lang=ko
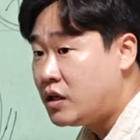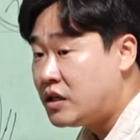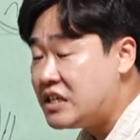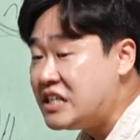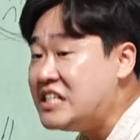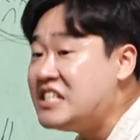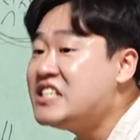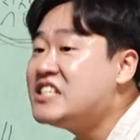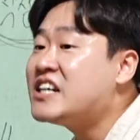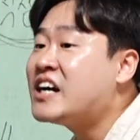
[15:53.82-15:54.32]

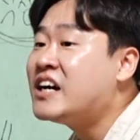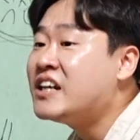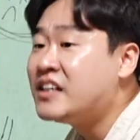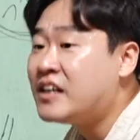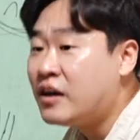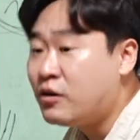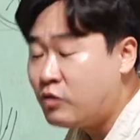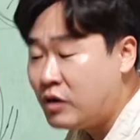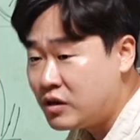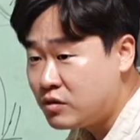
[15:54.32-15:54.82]

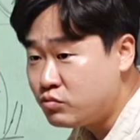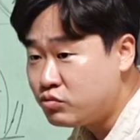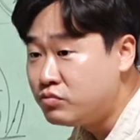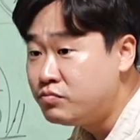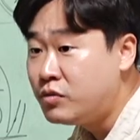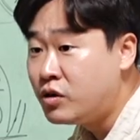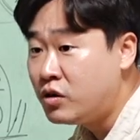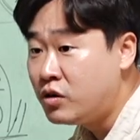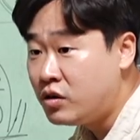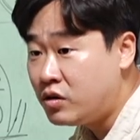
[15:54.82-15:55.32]
이자이라고 하는
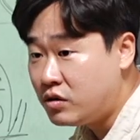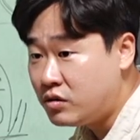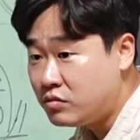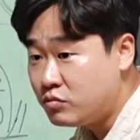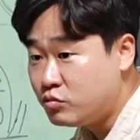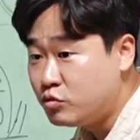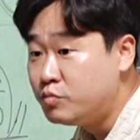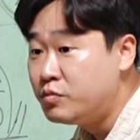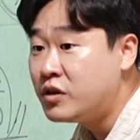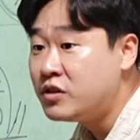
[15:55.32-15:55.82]

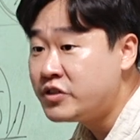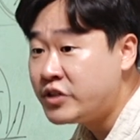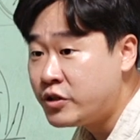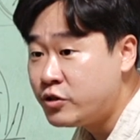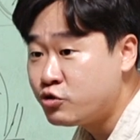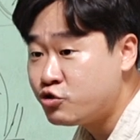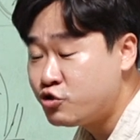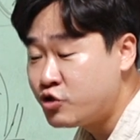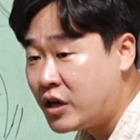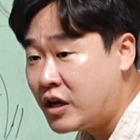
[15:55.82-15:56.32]
문벌
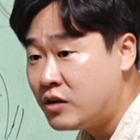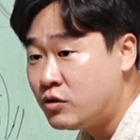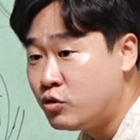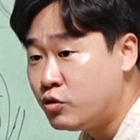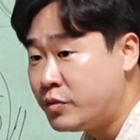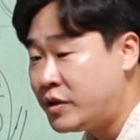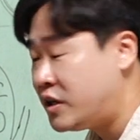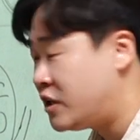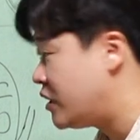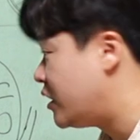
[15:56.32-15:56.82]
세력 중에 한
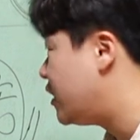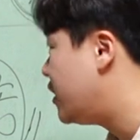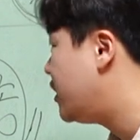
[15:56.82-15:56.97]
놈이